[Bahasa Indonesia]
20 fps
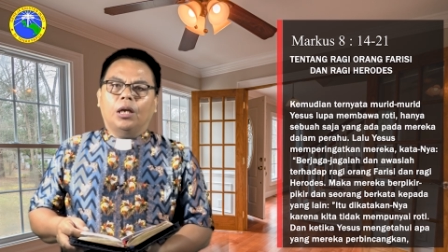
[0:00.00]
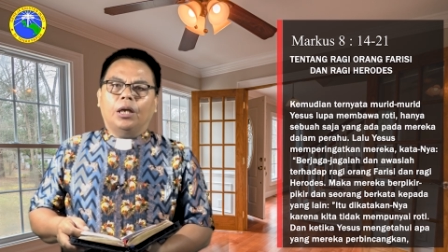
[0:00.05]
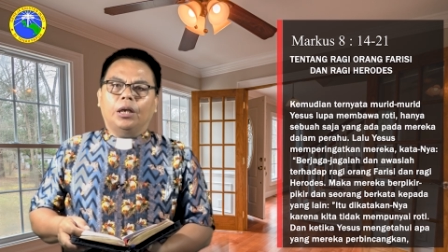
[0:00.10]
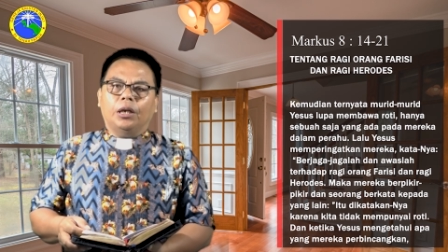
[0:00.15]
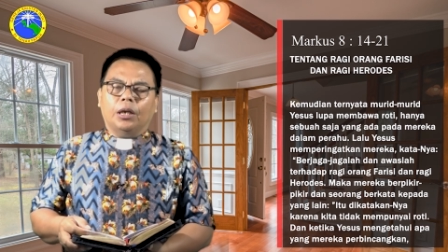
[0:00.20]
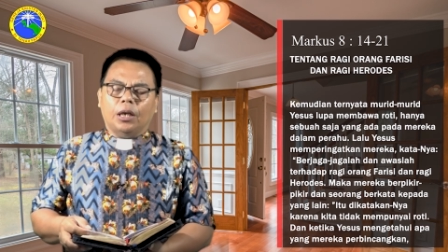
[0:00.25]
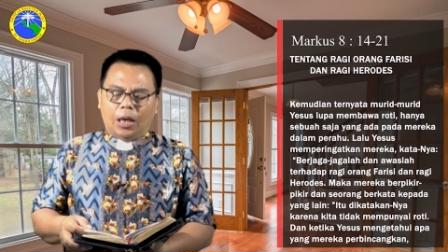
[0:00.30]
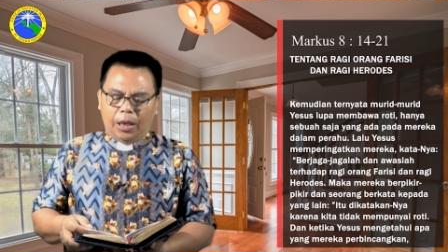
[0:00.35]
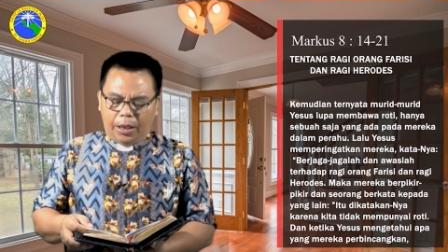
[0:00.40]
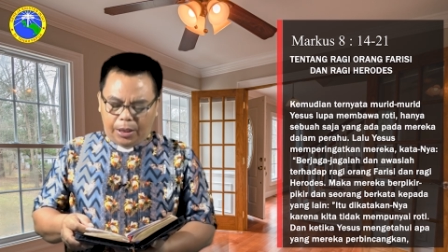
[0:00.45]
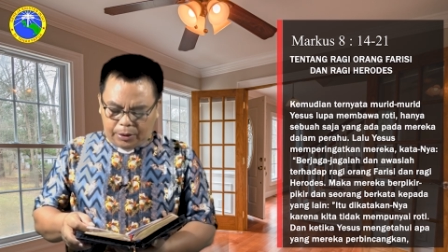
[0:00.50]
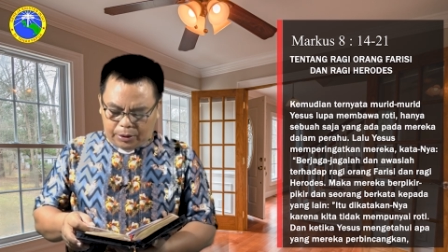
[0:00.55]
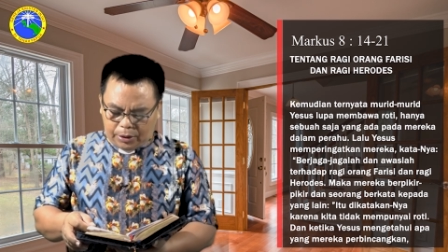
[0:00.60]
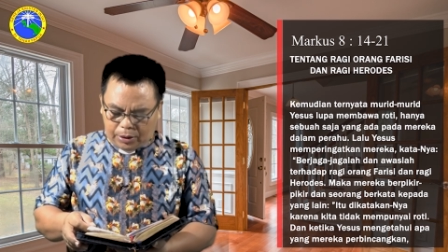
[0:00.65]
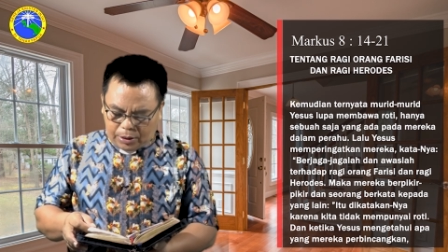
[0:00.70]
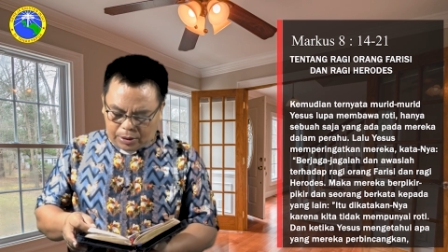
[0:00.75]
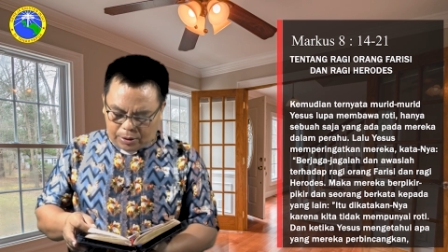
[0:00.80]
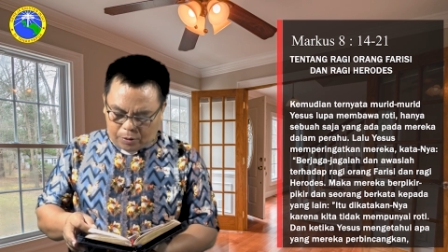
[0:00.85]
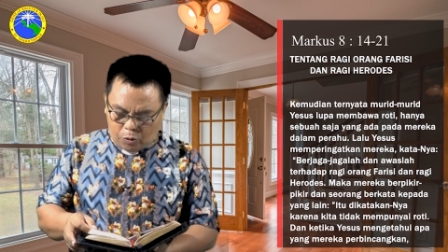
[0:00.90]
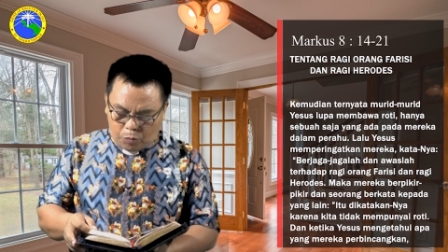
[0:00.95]
hingga ayatnya
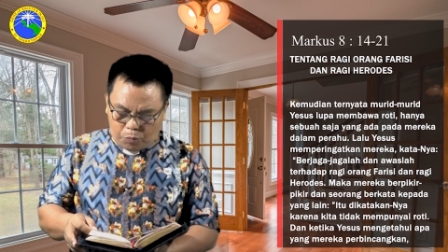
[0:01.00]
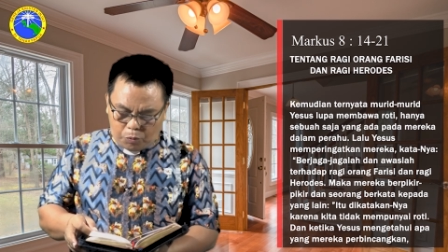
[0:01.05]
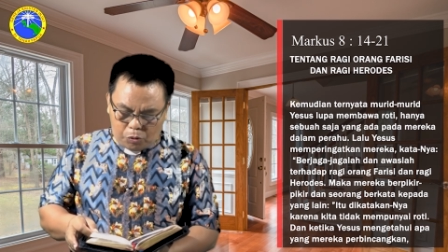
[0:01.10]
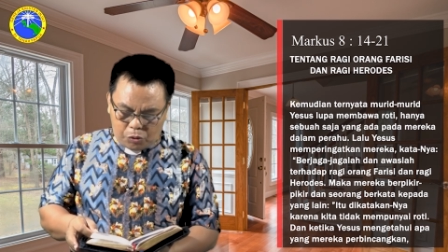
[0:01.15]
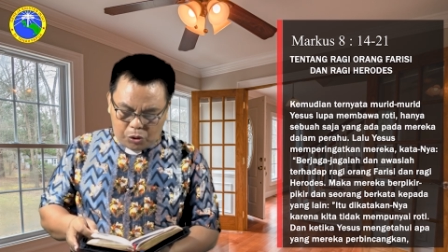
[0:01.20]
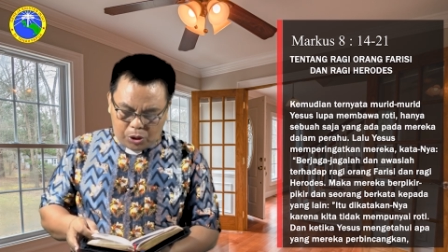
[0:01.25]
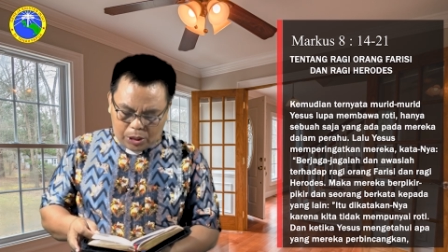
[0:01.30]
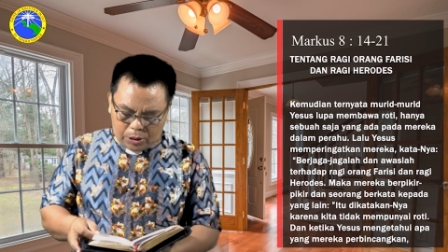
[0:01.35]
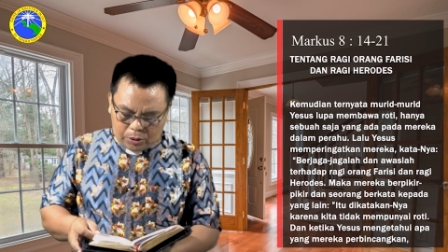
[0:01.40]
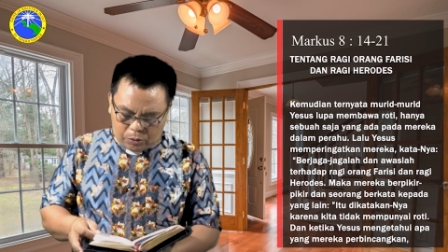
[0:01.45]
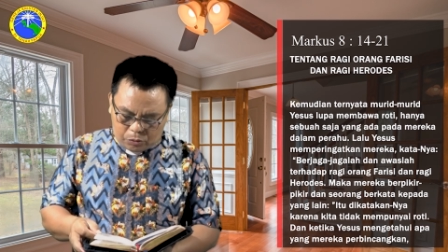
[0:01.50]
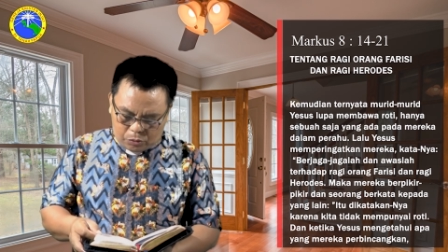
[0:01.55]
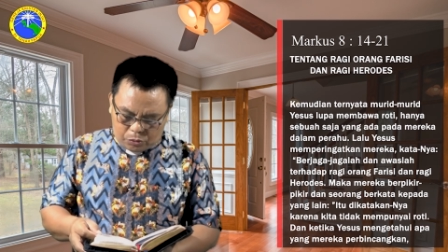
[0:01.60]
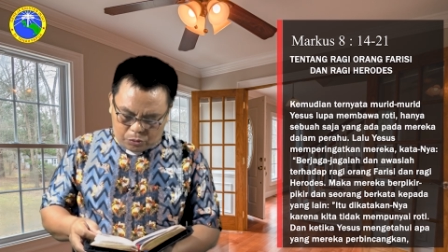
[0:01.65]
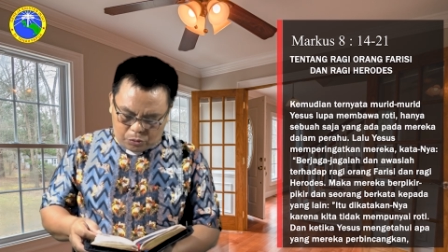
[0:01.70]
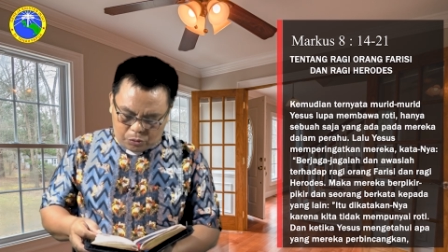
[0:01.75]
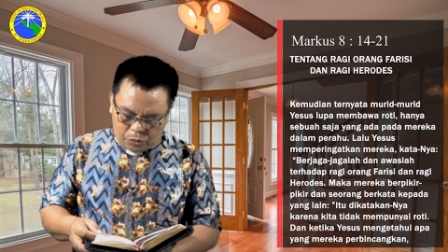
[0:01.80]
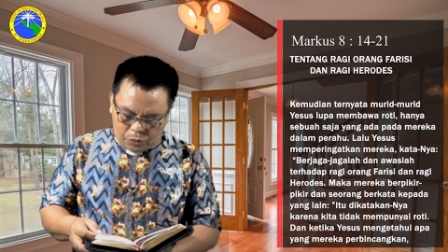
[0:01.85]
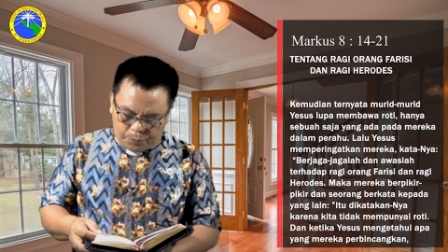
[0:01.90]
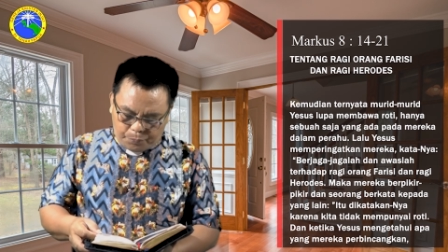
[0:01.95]
yang ke-21
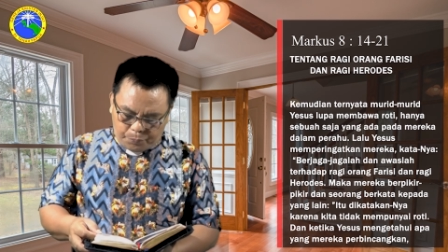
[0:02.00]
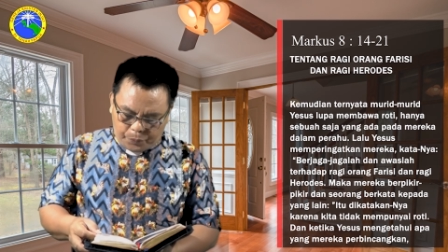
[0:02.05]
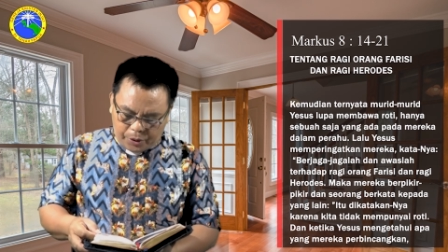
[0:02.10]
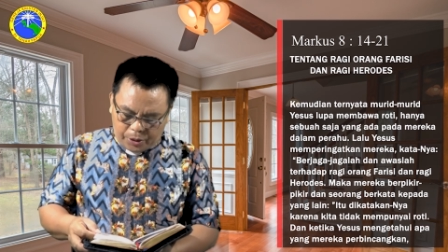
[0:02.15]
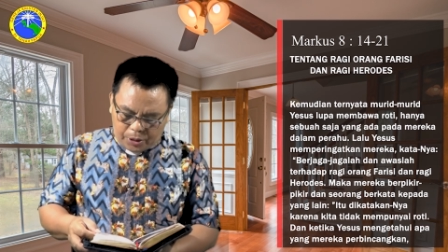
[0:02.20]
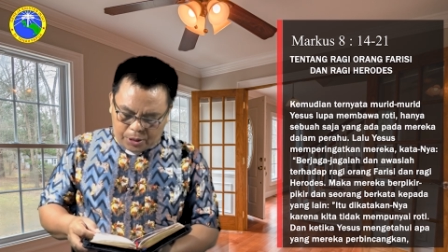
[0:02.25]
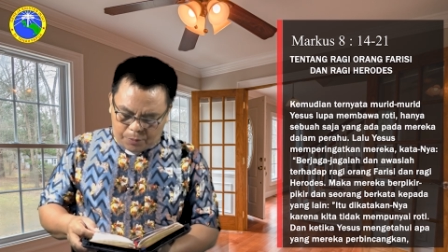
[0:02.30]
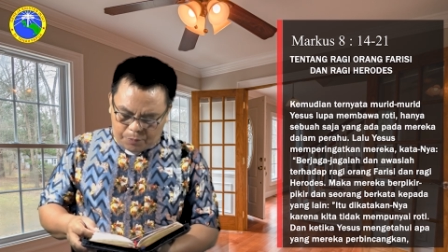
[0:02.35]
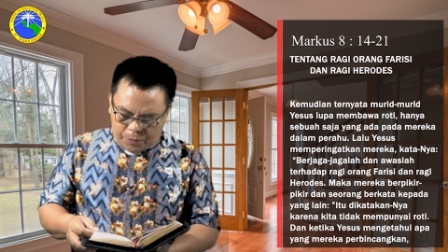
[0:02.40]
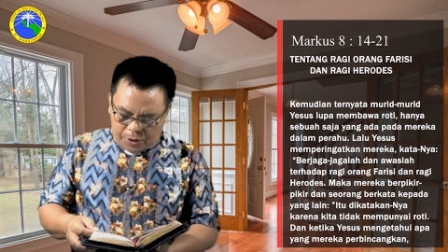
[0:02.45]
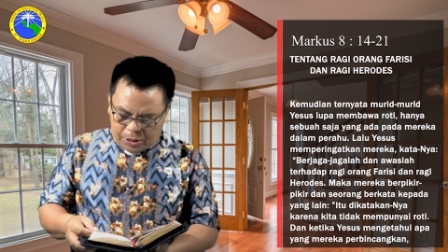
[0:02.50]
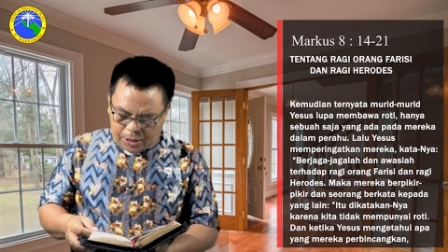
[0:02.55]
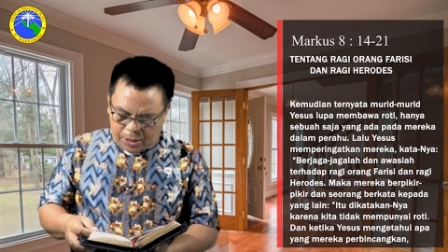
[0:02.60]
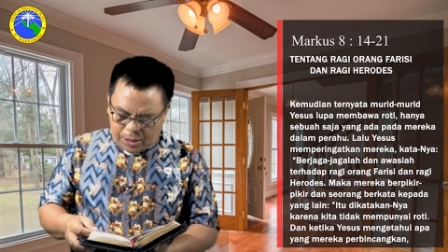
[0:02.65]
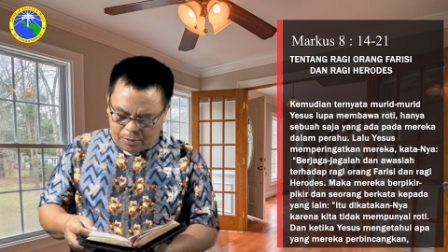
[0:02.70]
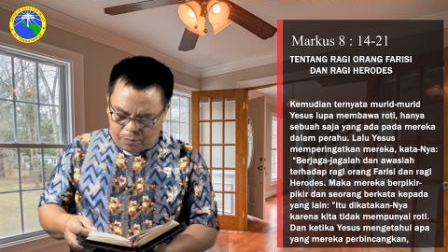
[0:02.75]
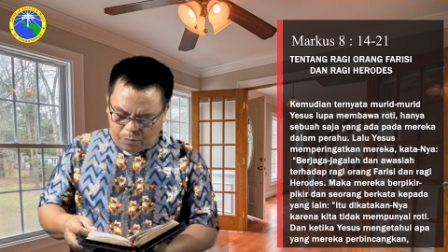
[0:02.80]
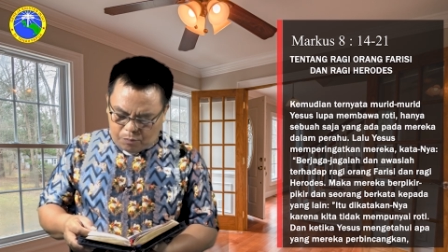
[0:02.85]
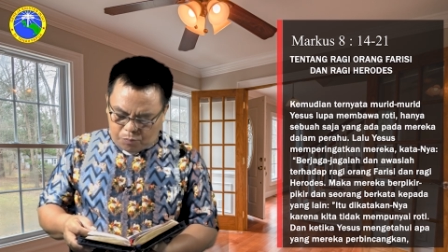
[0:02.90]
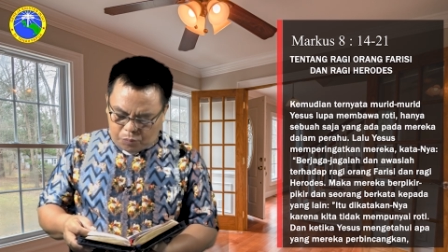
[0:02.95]

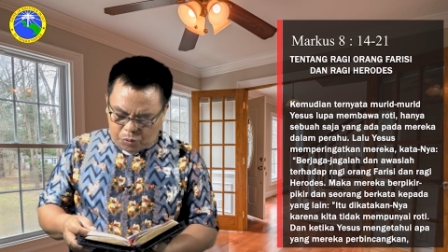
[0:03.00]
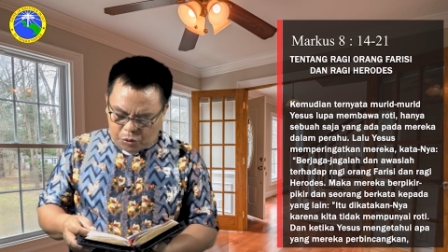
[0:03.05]
Demikian